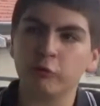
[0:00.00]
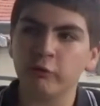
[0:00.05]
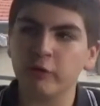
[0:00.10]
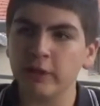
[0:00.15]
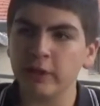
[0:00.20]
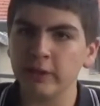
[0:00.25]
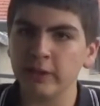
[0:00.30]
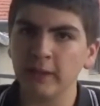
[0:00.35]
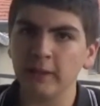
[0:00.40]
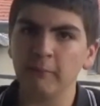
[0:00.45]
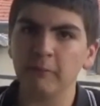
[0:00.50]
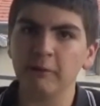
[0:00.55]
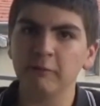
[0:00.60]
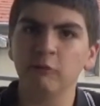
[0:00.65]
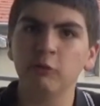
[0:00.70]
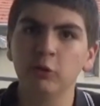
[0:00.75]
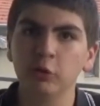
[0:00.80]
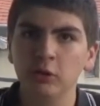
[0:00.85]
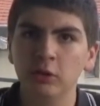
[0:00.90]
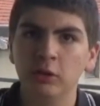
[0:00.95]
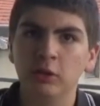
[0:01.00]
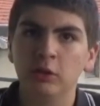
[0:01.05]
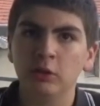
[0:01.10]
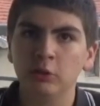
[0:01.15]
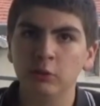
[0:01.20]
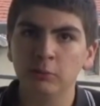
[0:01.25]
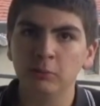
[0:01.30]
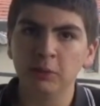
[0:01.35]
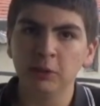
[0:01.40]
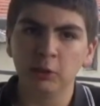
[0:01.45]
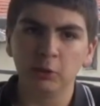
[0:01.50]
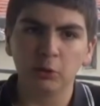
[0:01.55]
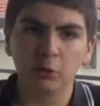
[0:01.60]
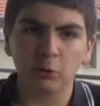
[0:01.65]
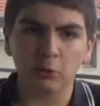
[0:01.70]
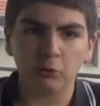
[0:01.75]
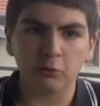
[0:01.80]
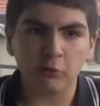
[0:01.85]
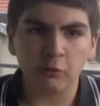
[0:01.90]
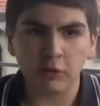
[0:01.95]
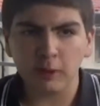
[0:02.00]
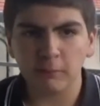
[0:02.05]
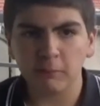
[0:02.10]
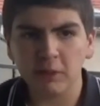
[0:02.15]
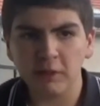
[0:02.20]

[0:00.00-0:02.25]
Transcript: Je ferai un débrief de, milieu de Tour de France.